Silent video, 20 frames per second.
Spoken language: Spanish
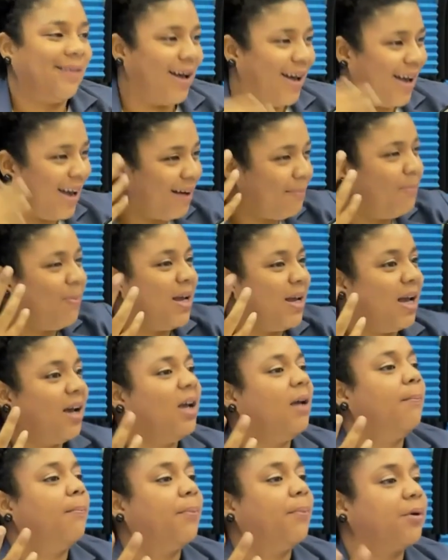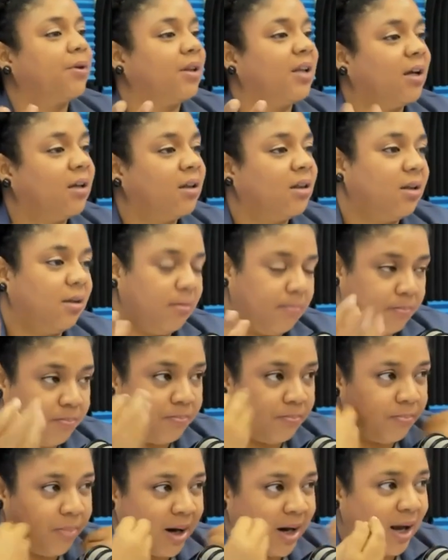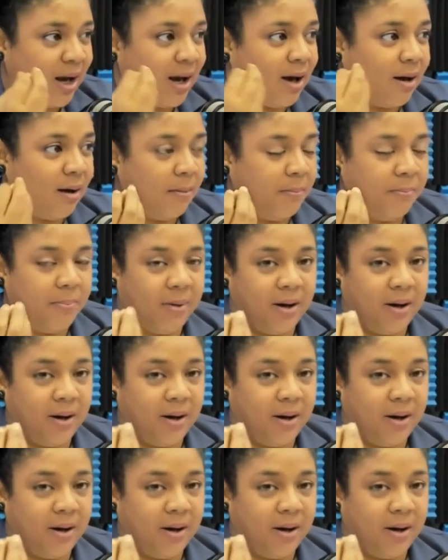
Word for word: es bien importante para,